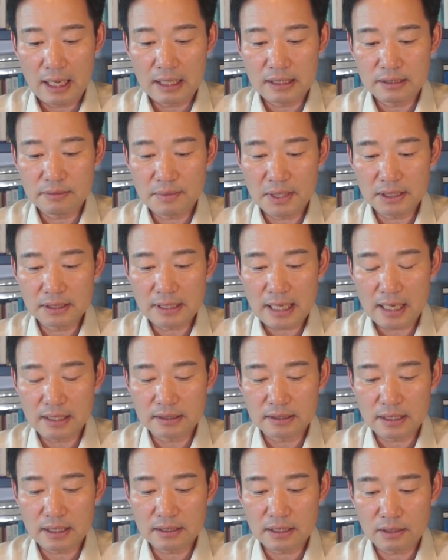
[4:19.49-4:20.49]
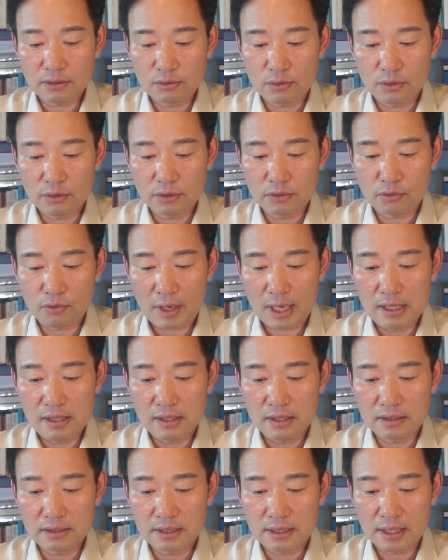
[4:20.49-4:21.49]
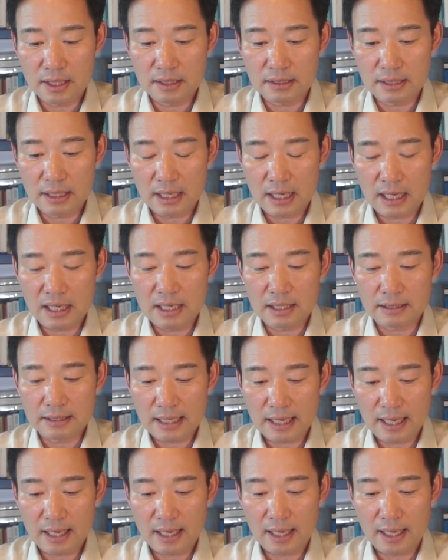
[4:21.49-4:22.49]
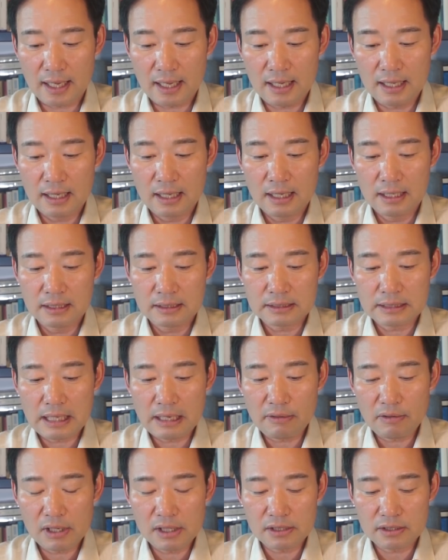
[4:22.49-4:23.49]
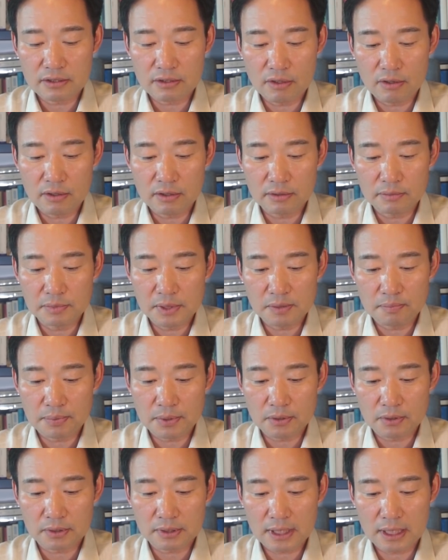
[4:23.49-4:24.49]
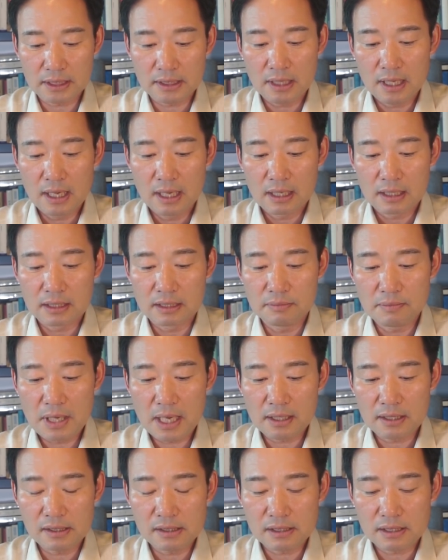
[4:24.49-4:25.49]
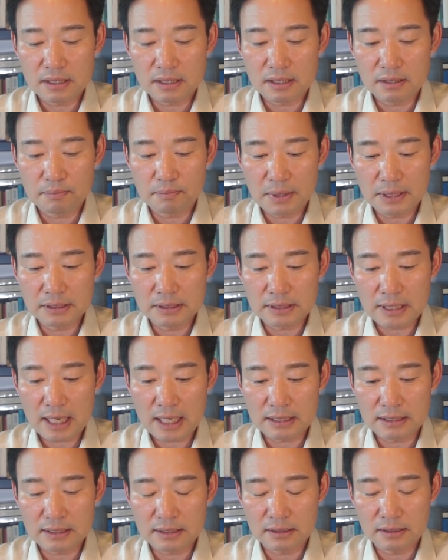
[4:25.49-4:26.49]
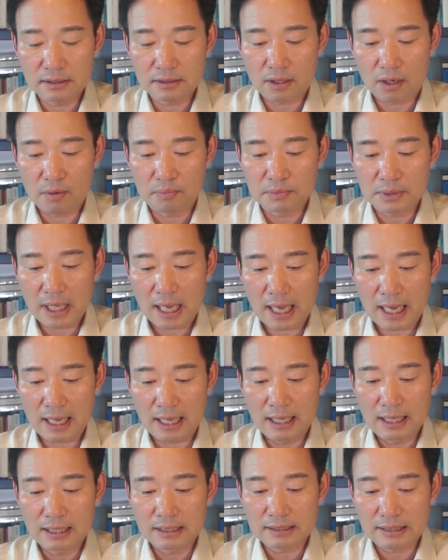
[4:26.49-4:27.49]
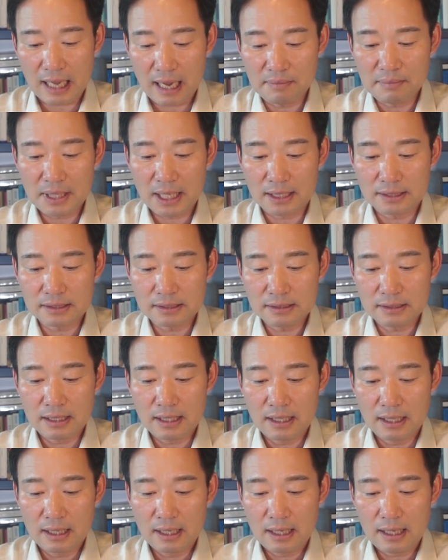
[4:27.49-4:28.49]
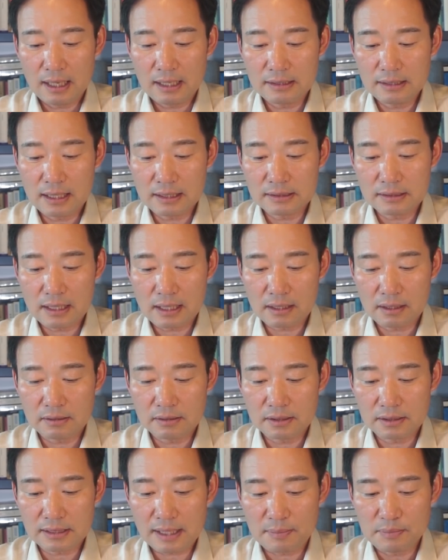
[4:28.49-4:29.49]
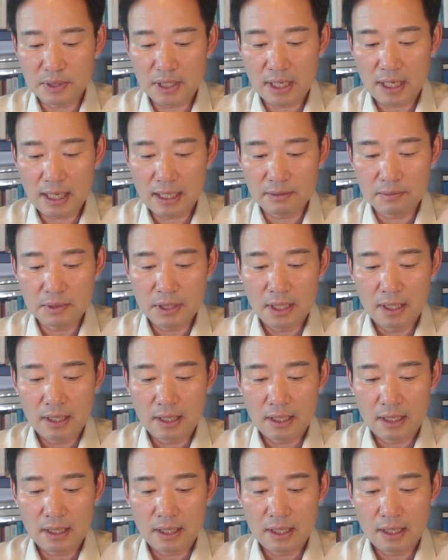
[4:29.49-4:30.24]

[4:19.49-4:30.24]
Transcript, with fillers: 하지만 당사자 또는 관련자에 대해 생활지원금을 비롯한 금액을 지급한 사실은 없다. 다만 해당 사건을 담당한